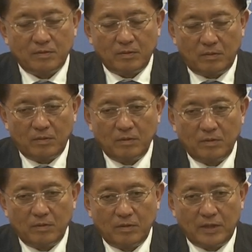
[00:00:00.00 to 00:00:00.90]
と
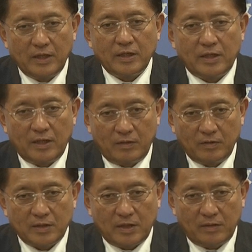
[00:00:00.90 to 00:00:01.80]
連携
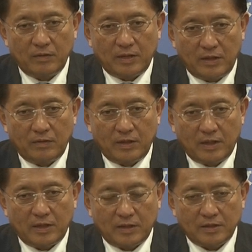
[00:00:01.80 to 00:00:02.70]
をしたようなよう
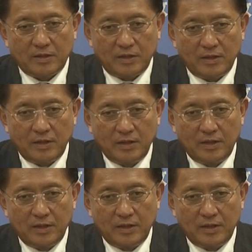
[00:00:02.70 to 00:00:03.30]
な形、